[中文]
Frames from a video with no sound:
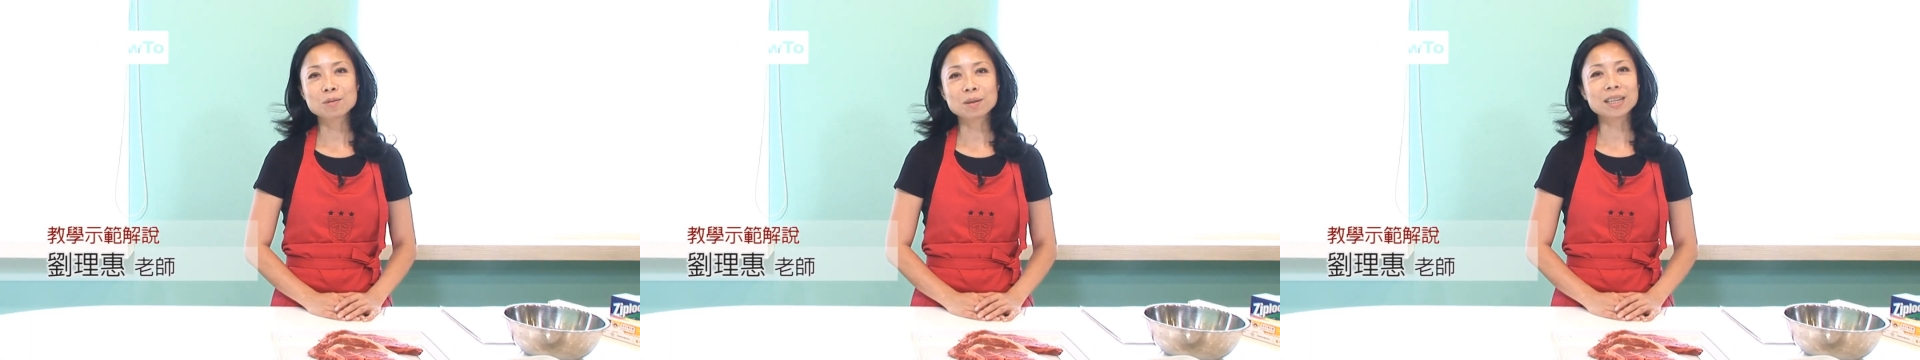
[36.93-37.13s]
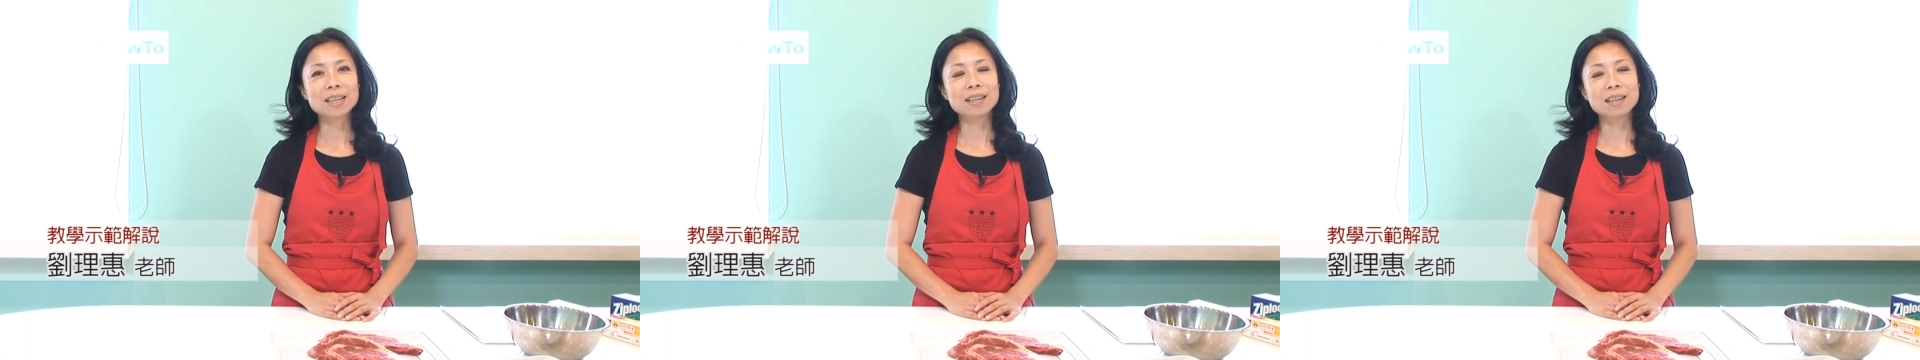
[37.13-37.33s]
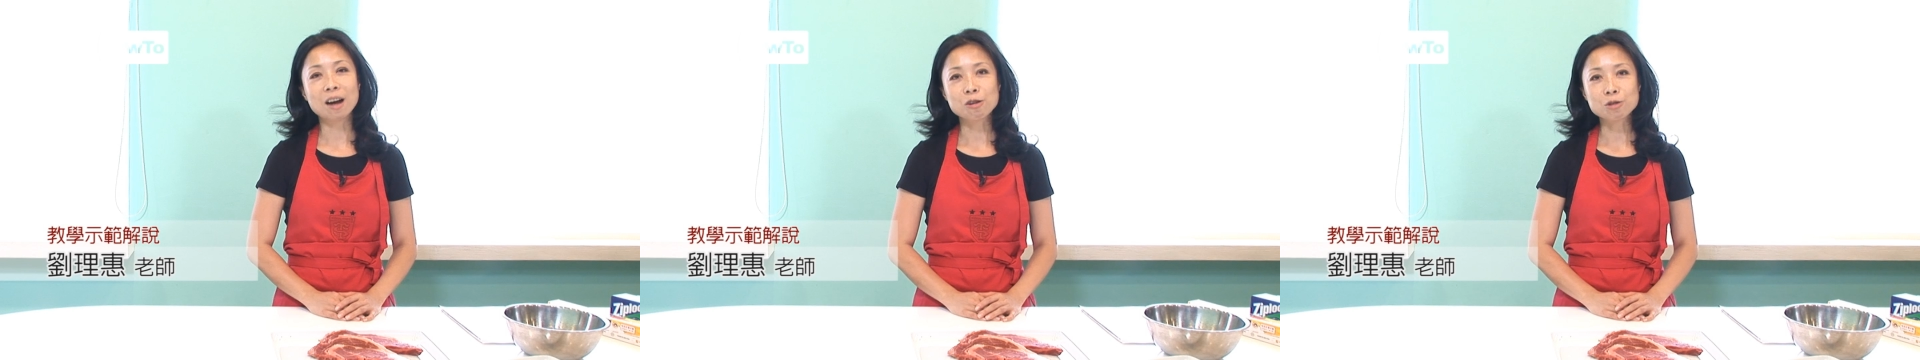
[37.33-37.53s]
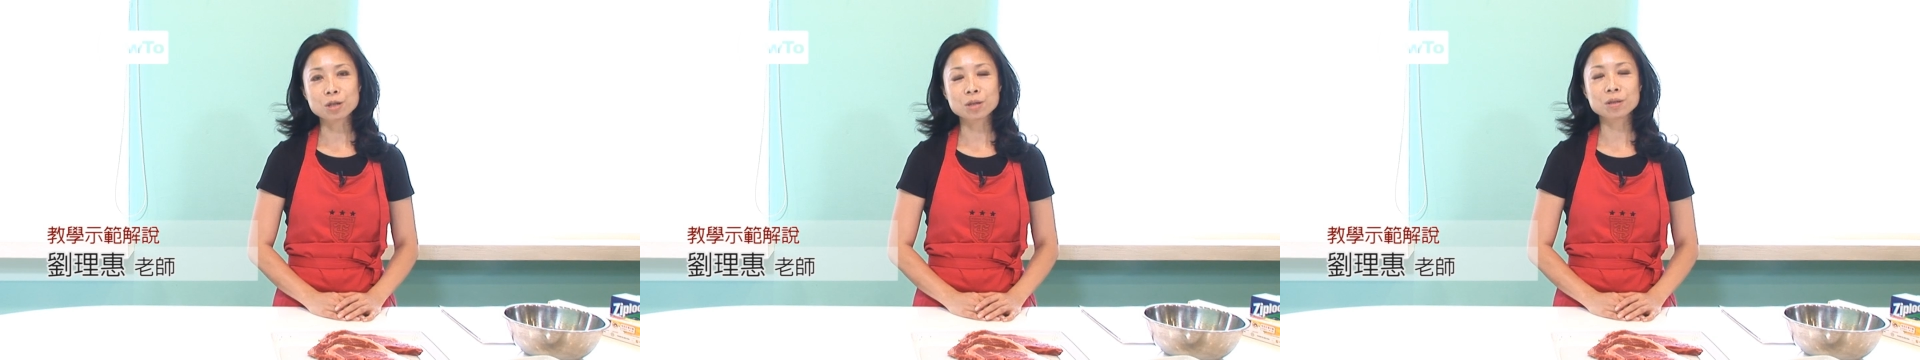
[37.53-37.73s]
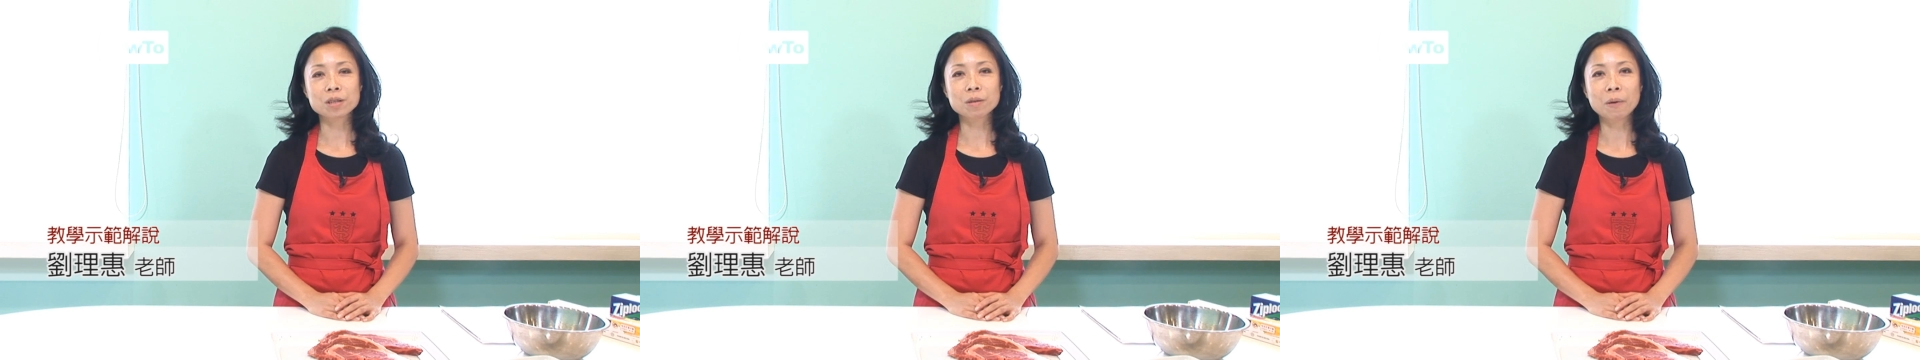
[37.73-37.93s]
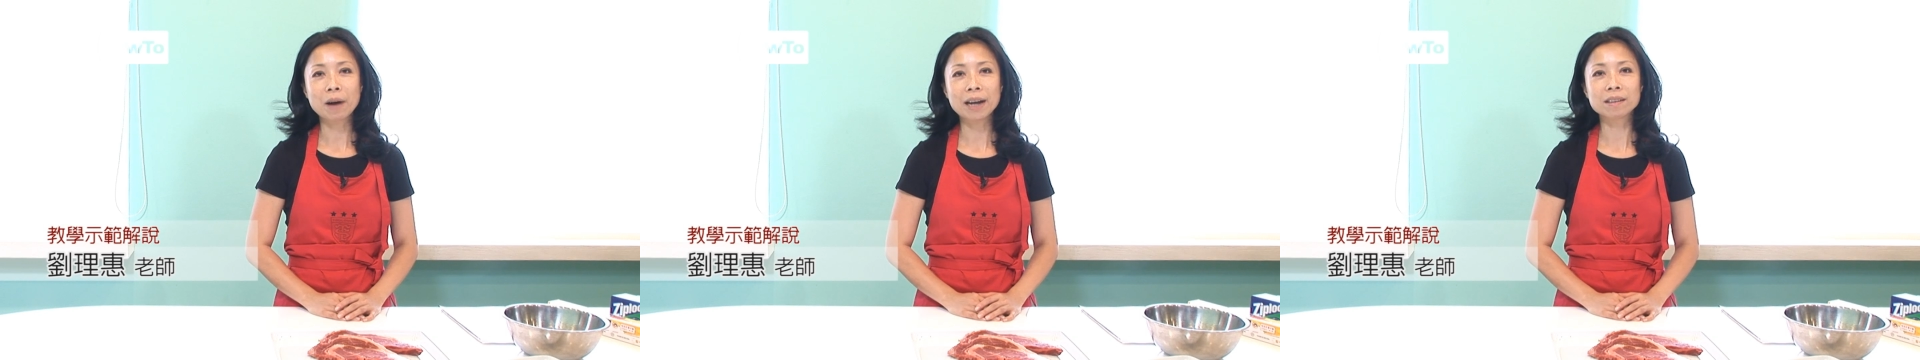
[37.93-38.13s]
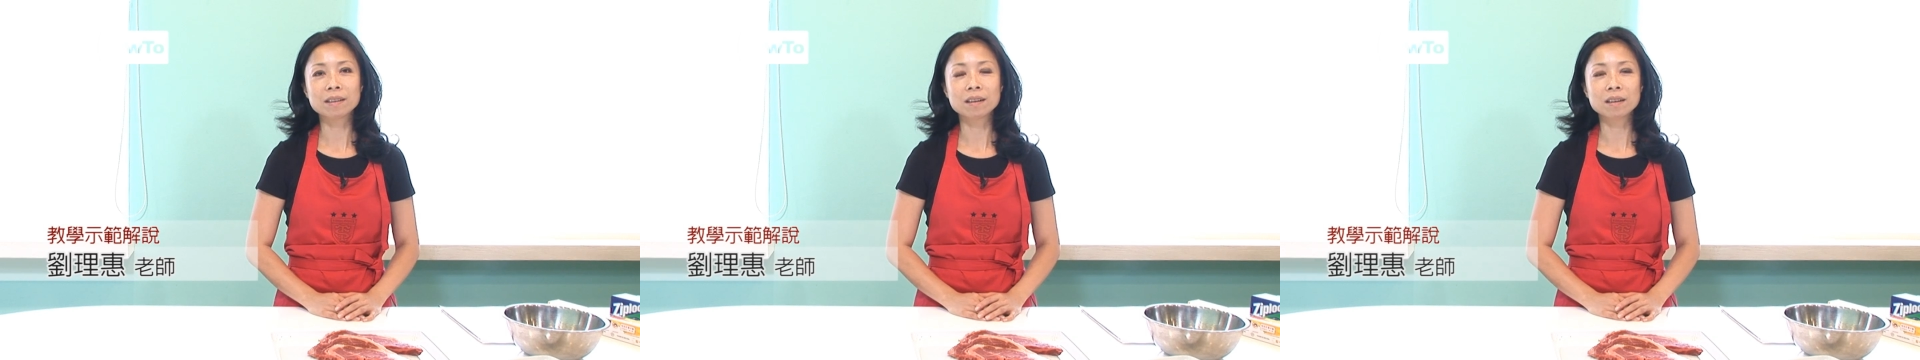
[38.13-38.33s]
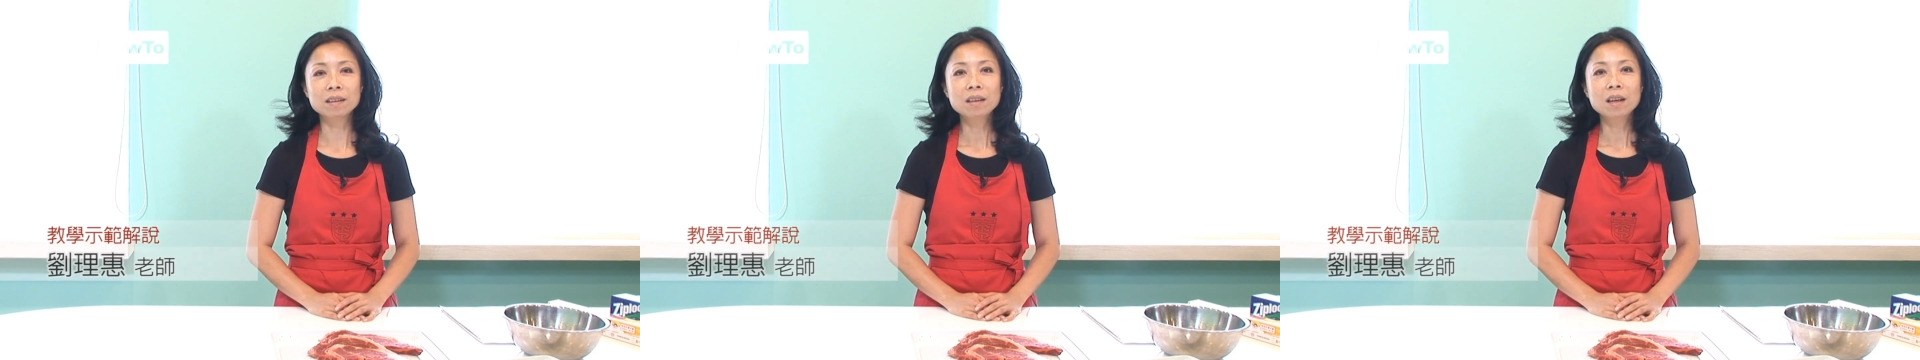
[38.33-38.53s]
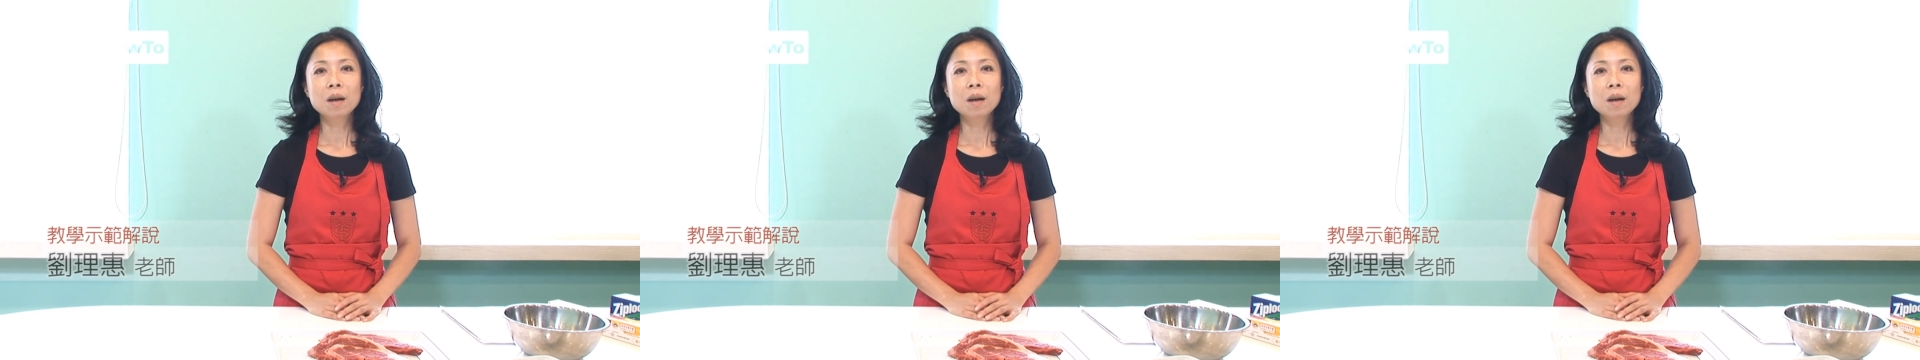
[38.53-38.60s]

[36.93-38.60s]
桌礼仪老师之外呢，